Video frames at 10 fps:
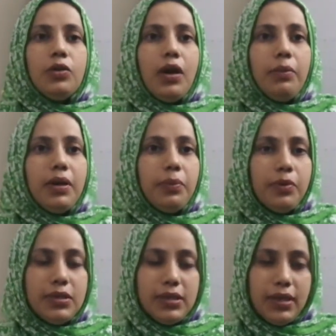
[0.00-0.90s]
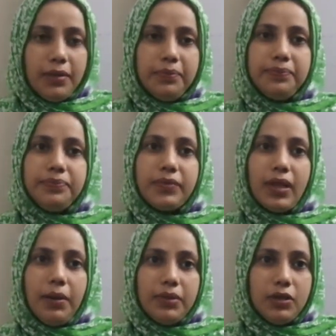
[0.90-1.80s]
তো আমরা পড়ছিলাম
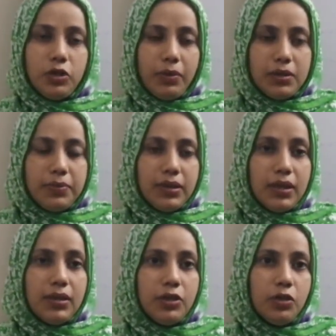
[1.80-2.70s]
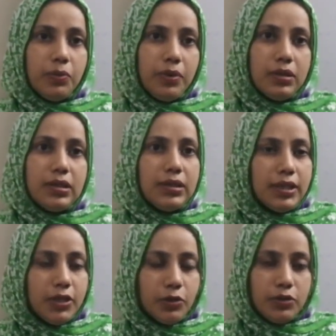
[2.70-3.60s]
আমাদের সমাজবিজ্ঞান দ্বিতীয় পত্রের
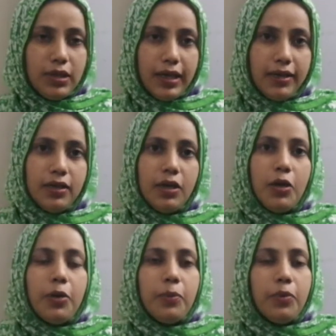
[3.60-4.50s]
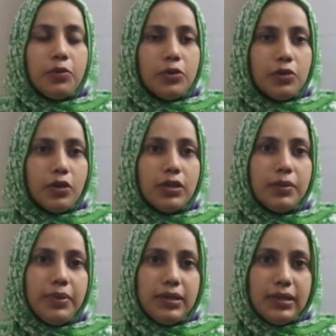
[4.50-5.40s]
তৃতীয় অধ্যায়
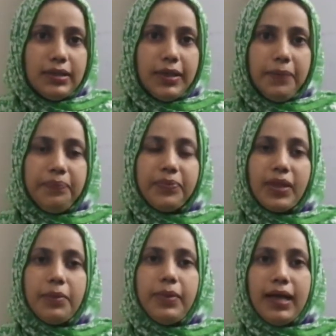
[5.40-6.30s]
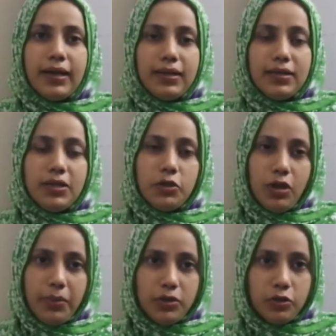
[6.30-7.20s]
প্রত্যদত্তের ভিত্তিতে বাংলাদেশের
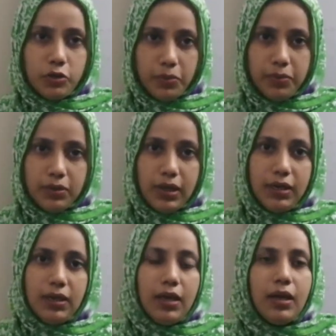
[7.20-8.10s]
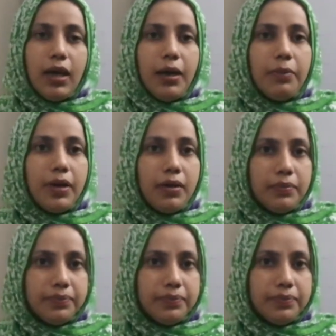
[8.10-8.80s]
সমাজ ও সভ্যতা আমরা